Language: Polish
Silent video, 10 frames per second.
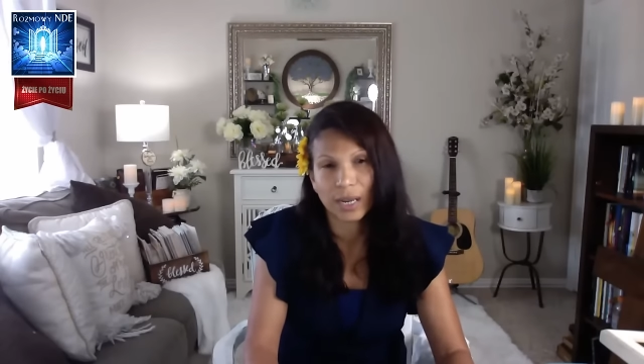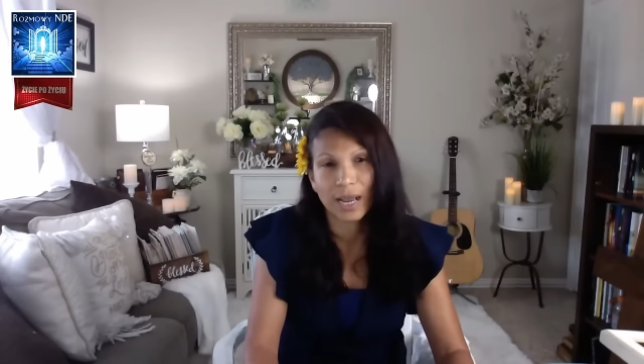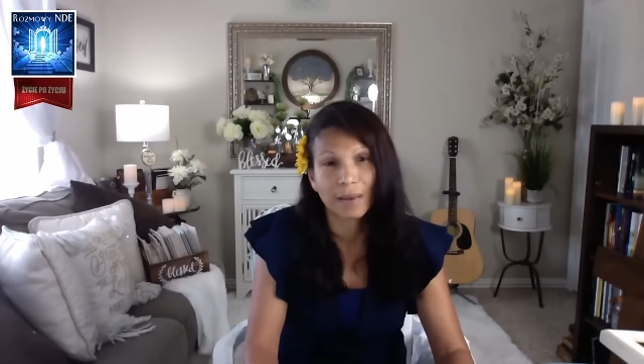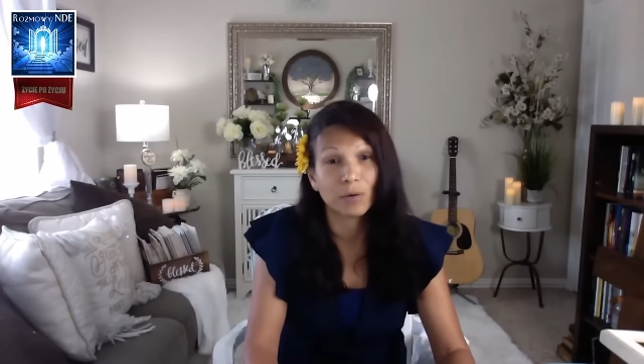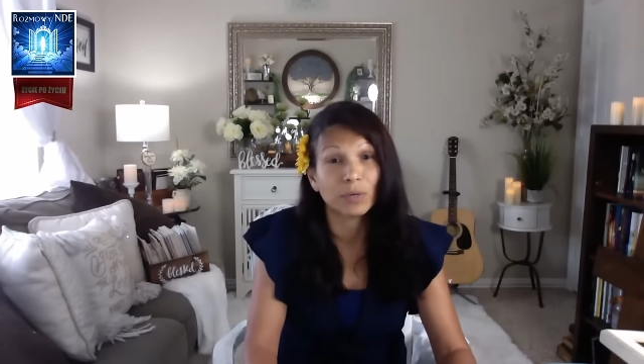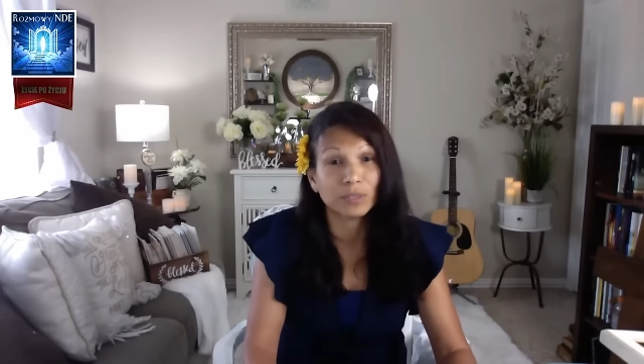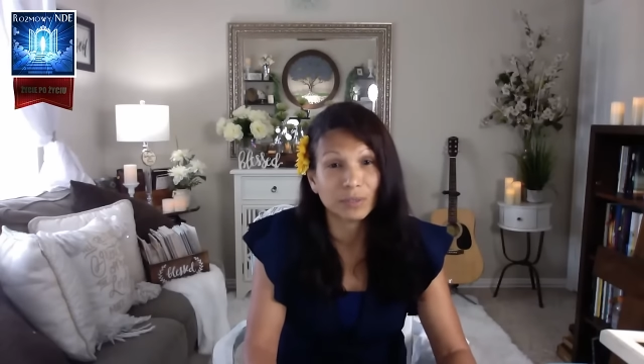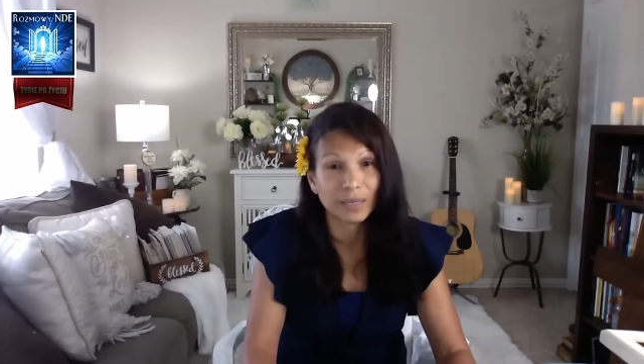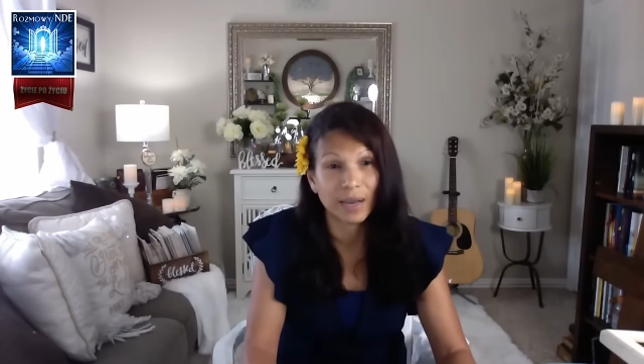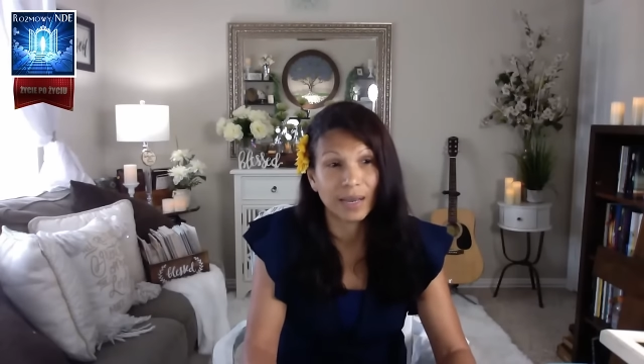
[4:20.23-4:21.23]

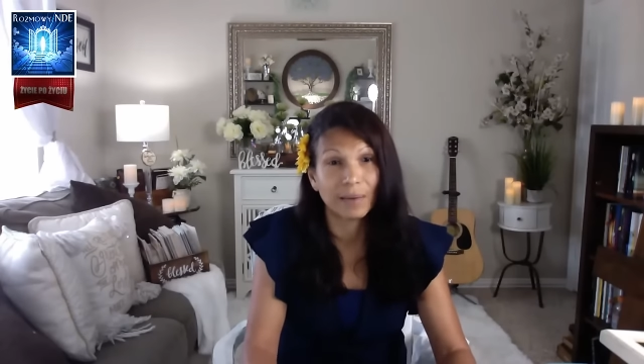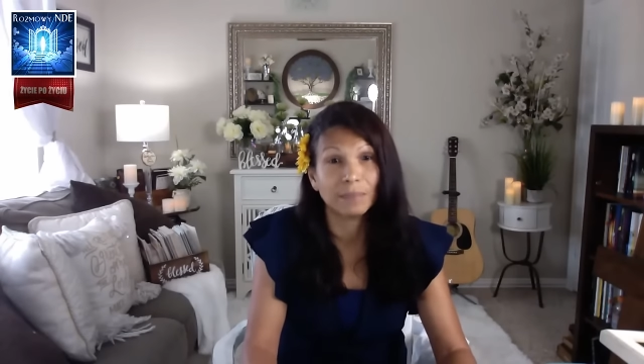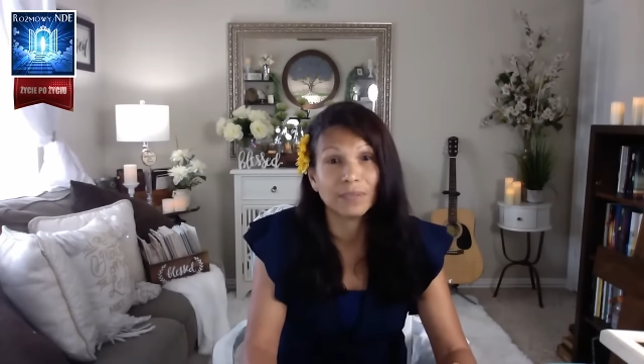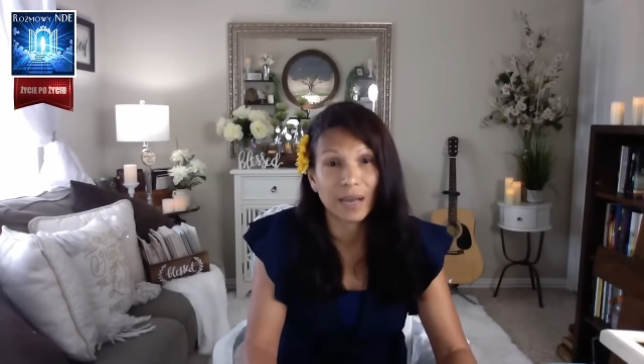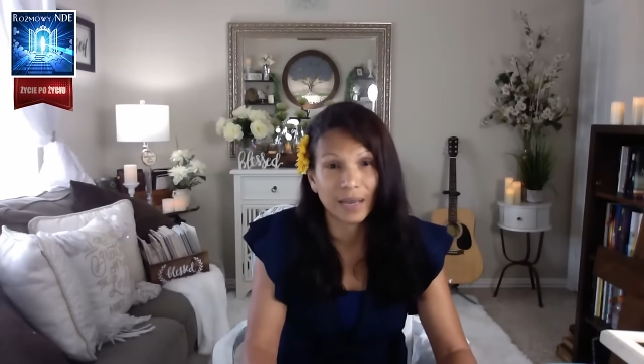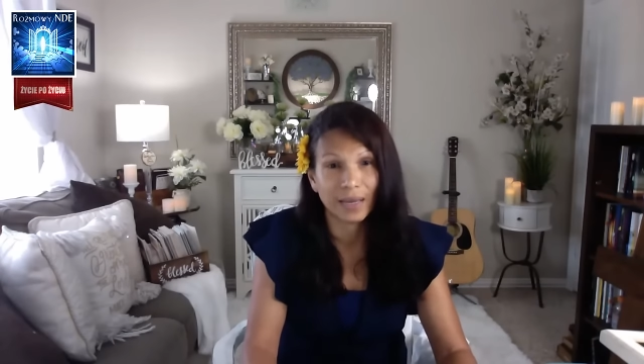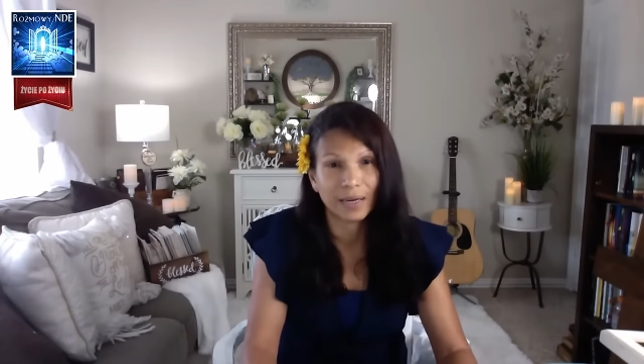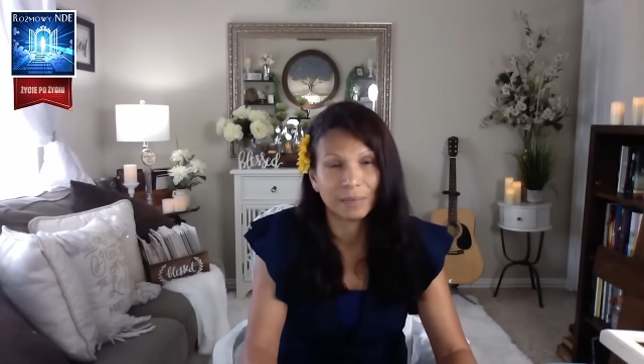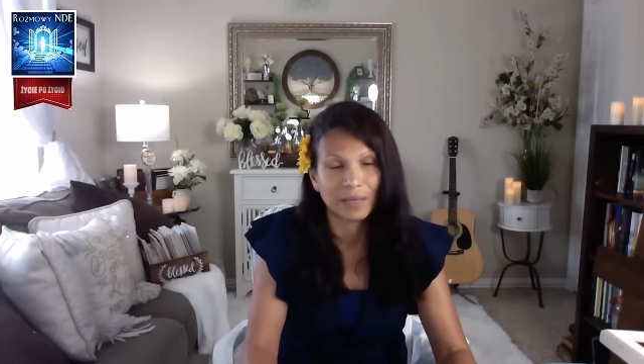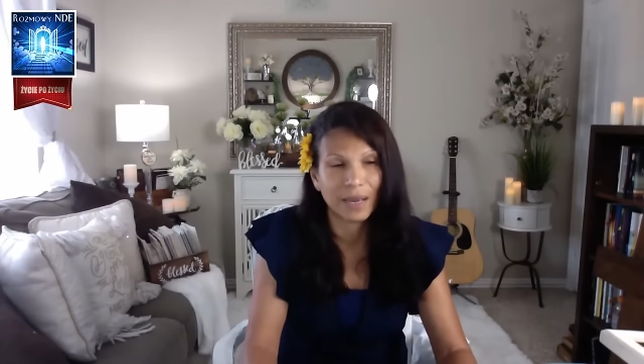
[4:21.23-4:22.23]
przepraszam, przepraszam, że
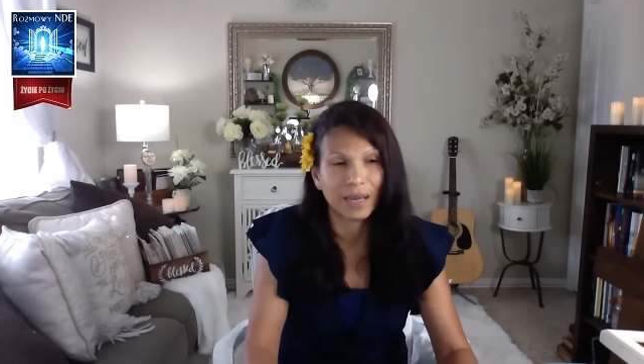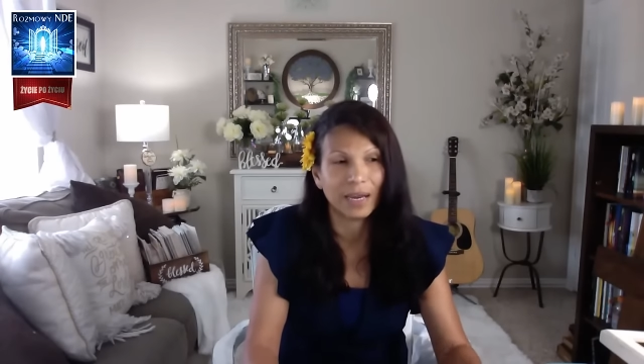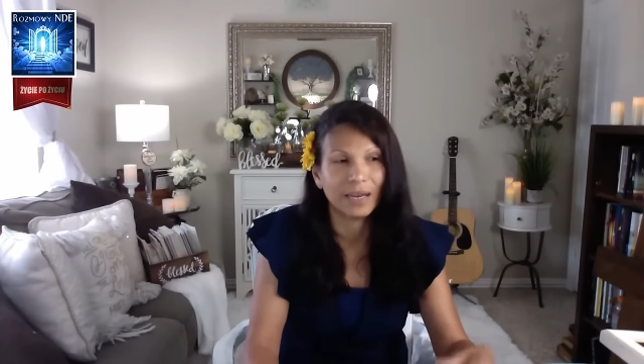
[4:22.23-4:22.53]
umrę,